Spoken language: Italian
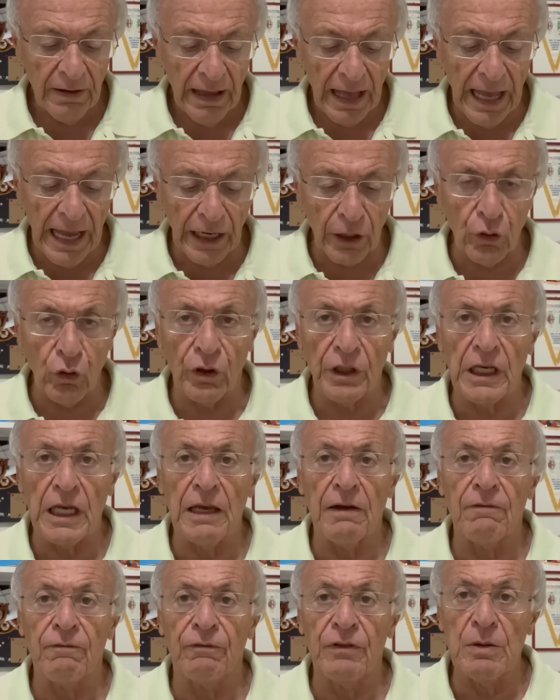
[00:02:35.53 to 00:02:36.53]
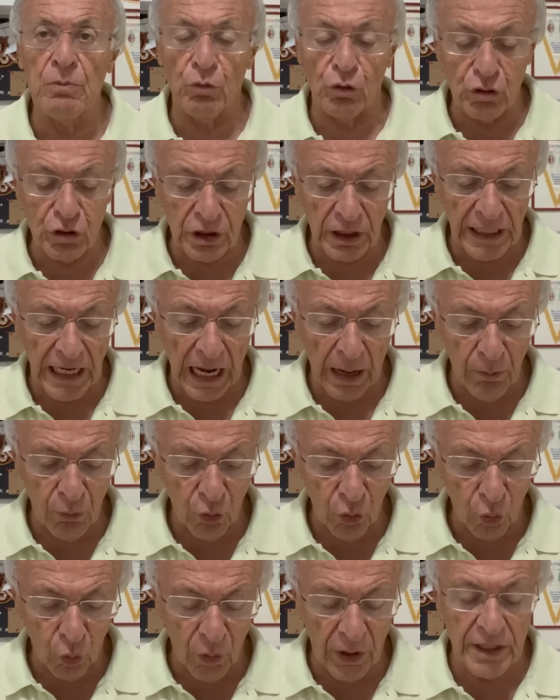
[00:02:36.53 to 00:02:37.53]
Ecco che vi
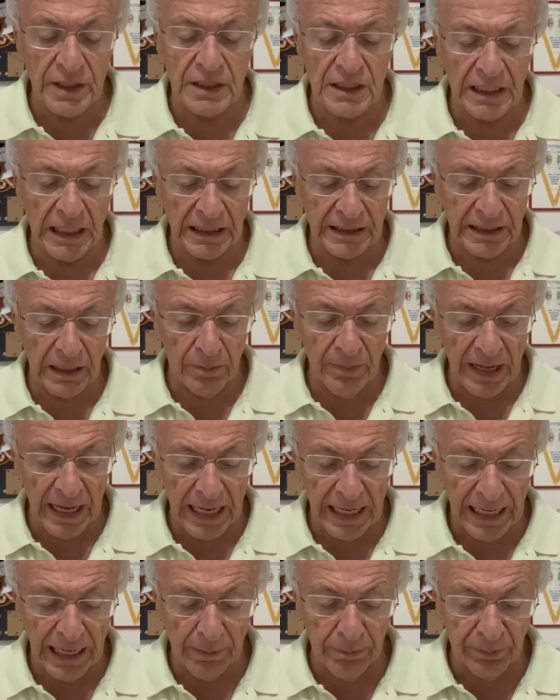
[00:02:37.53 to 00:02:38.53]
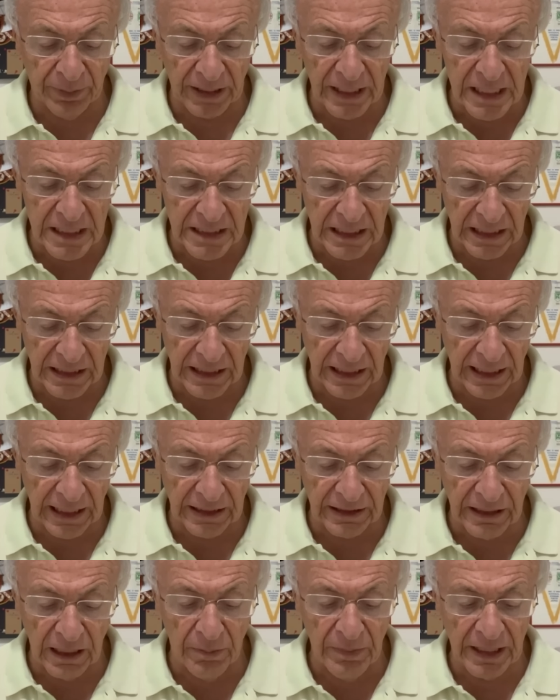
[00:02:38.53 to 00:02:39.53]
mostriamo questa tabella presa
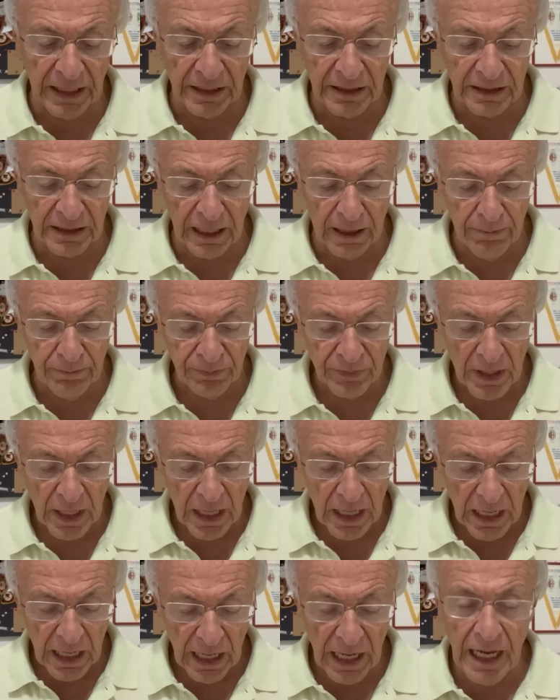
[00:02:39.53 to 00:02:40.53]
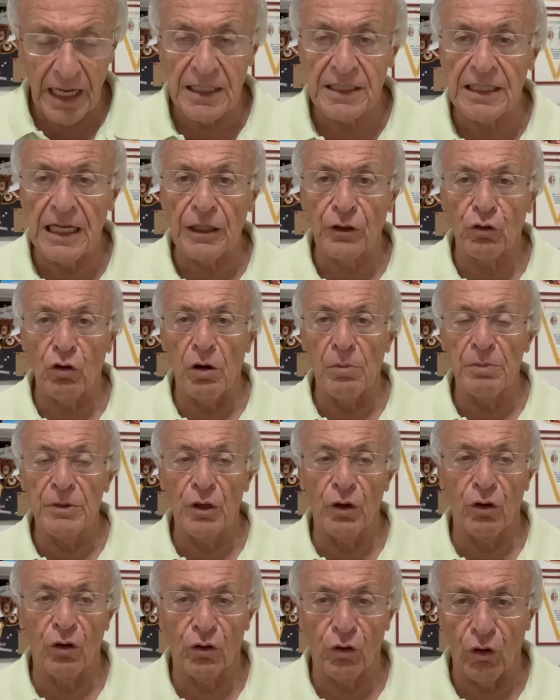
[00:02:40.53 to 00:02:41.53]
direttamente. È stato il
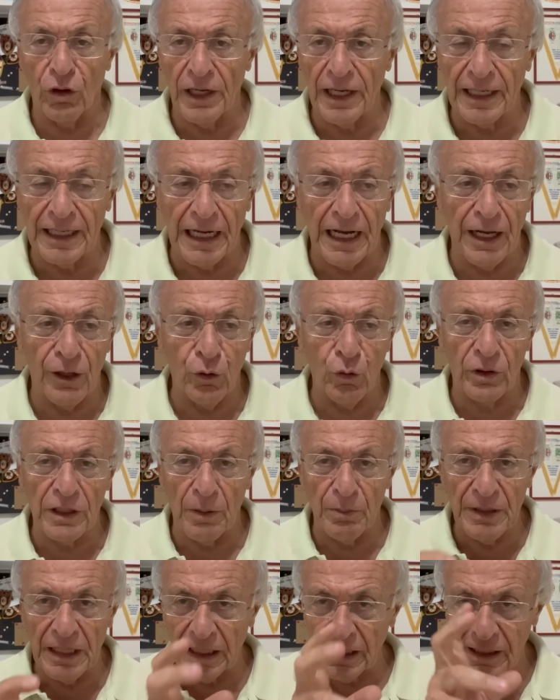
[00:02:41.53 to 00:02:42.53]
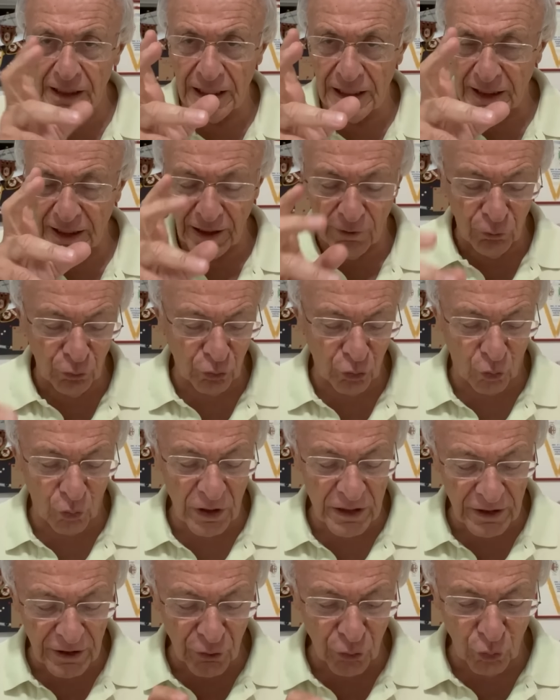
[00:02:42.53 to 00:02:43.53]
mio collega Luca Bianchin che ha avuto
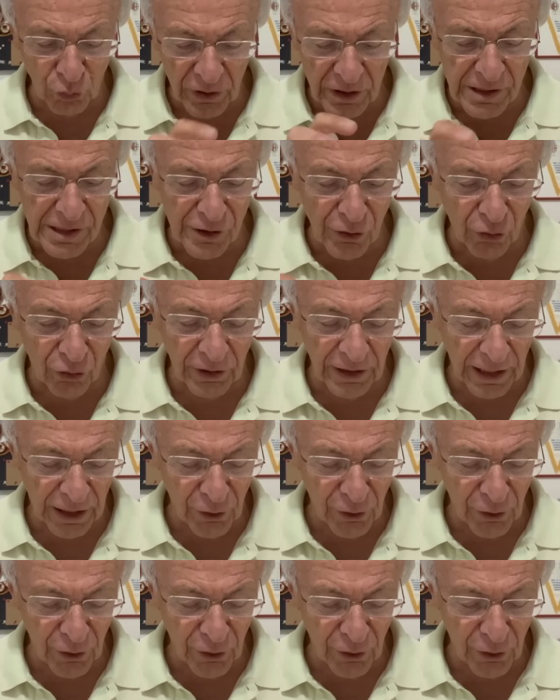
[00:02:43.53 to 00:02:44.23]
questa intuizione.